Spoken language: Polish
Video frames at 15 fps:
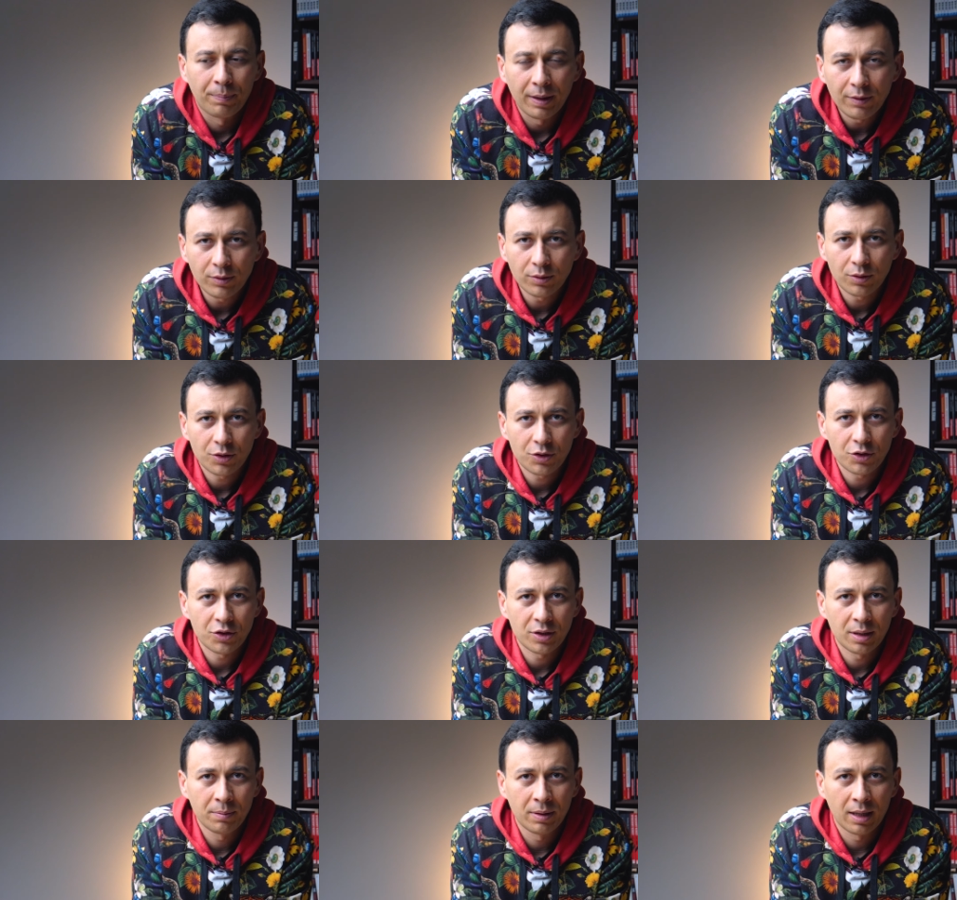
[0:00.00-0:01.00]
Pewność
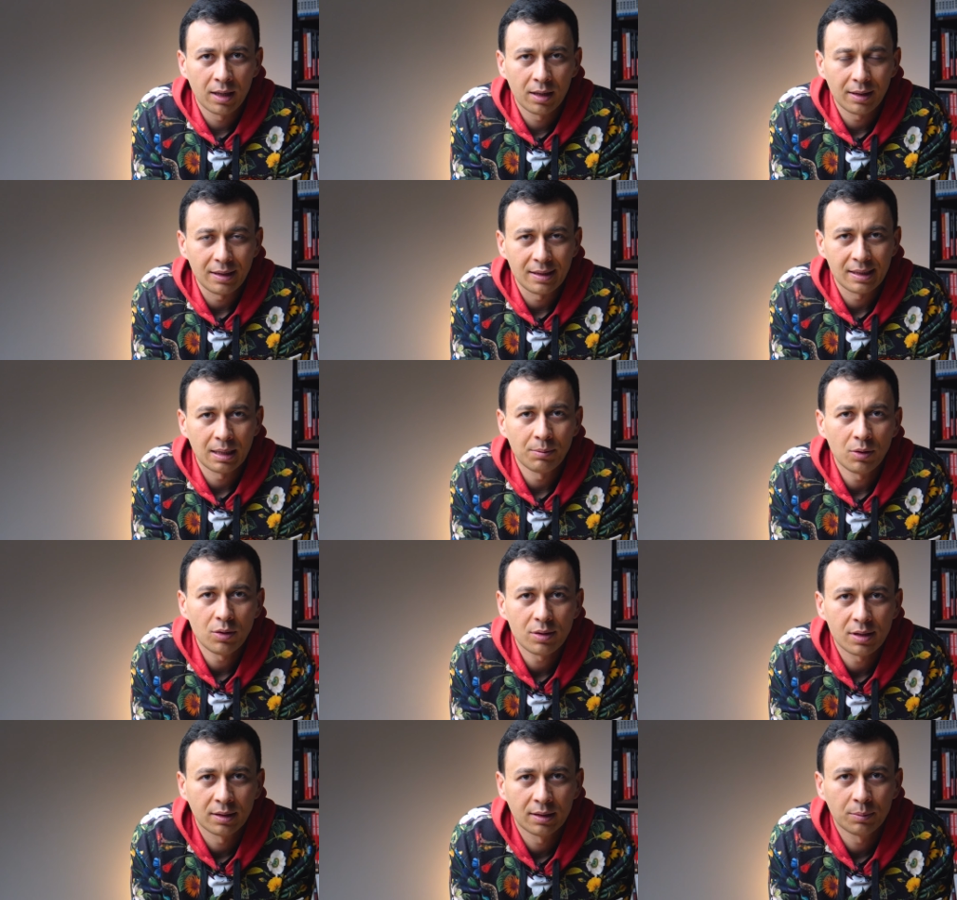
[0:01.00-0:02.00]
siebie i
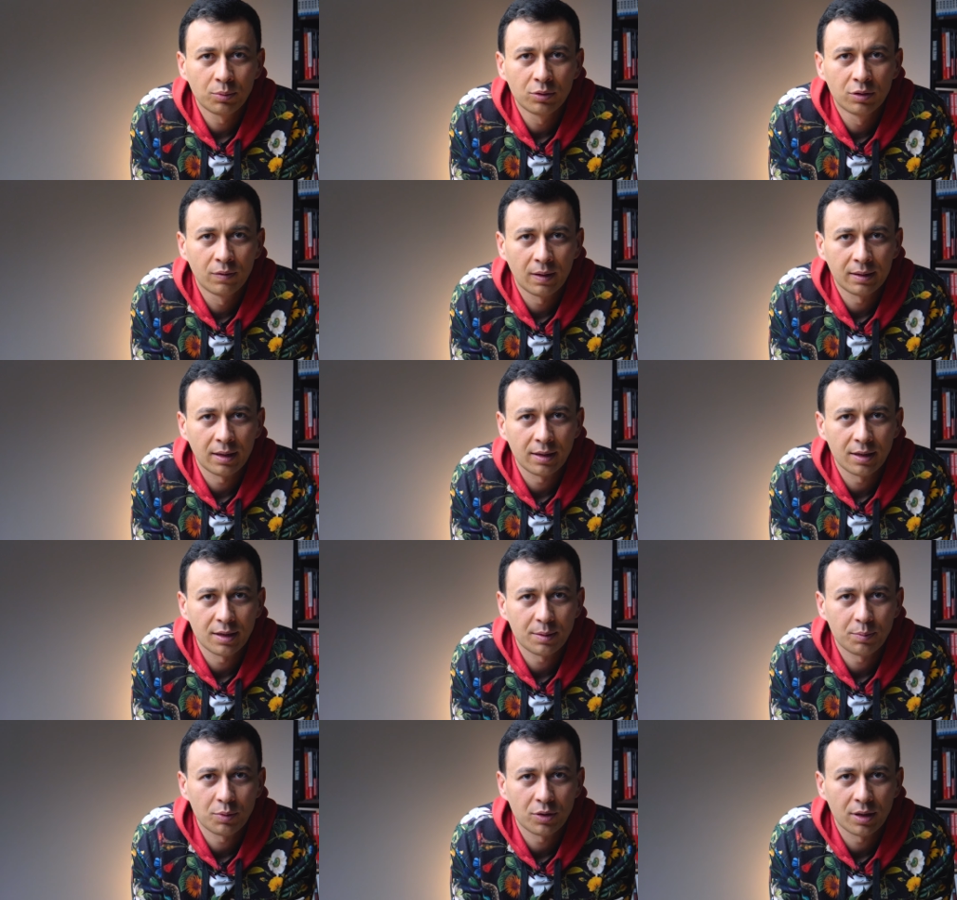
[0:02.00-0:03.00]
samoocena budowana
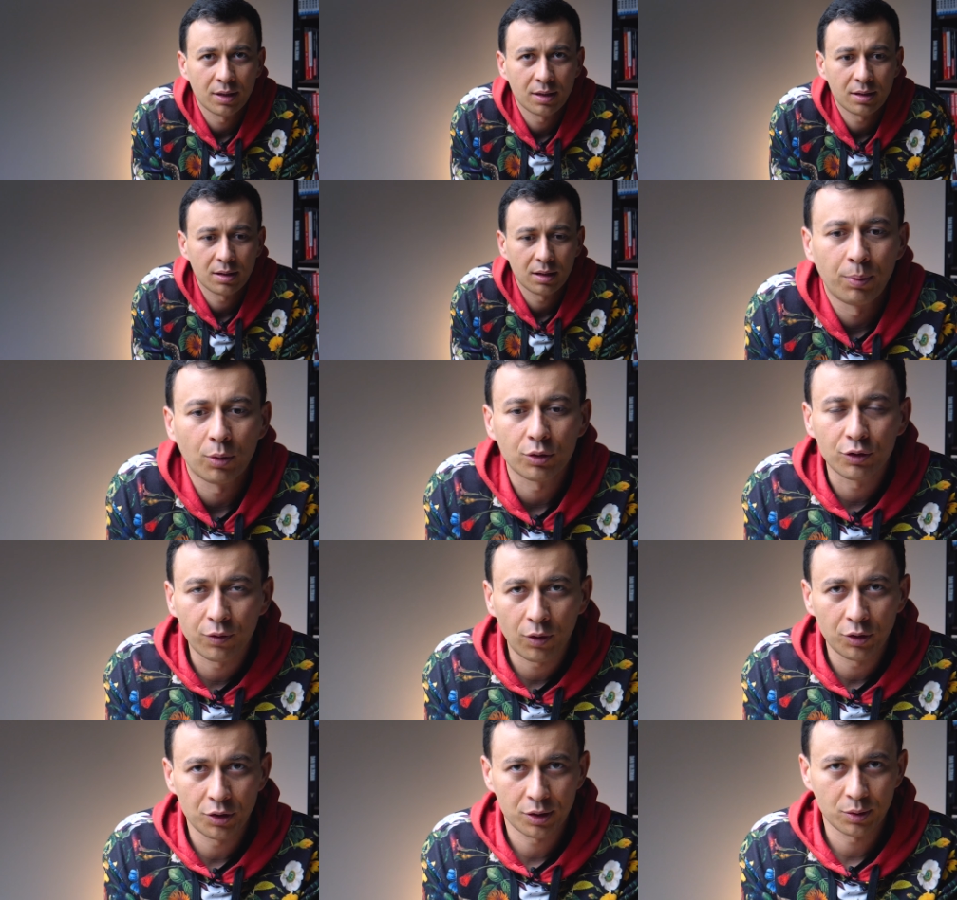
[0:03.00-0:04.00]
jest przez
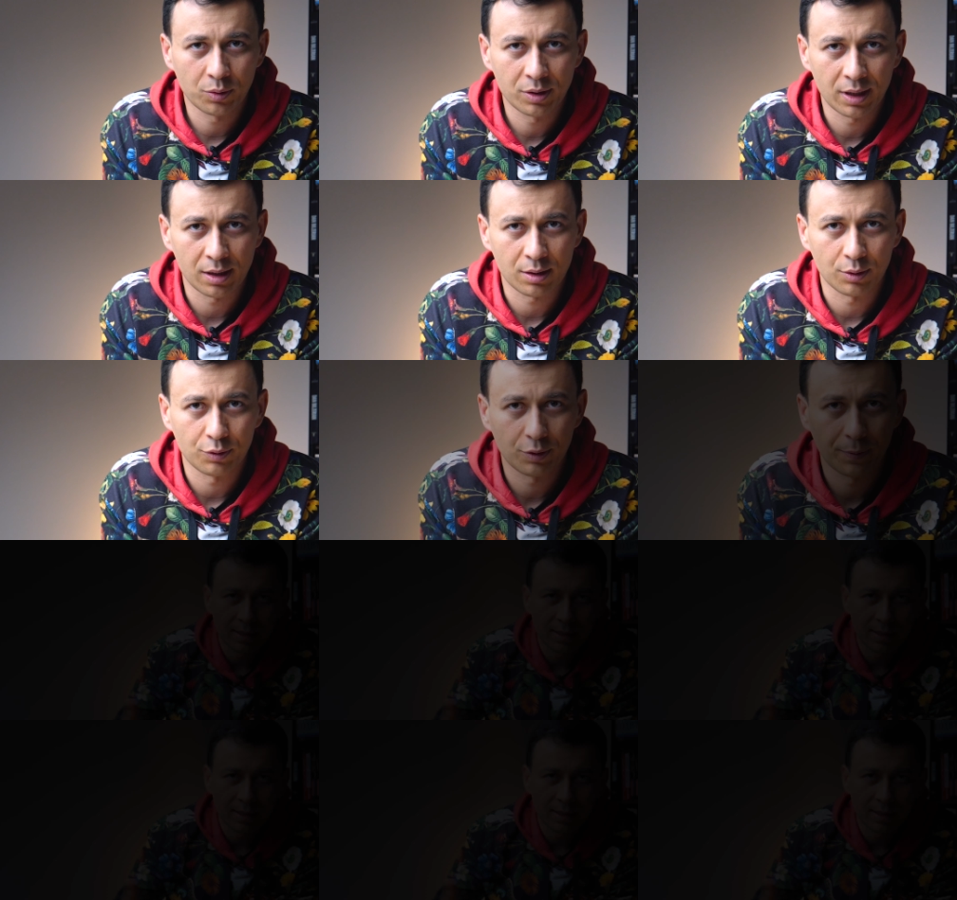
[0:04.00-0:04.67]
portfolio sukcesów.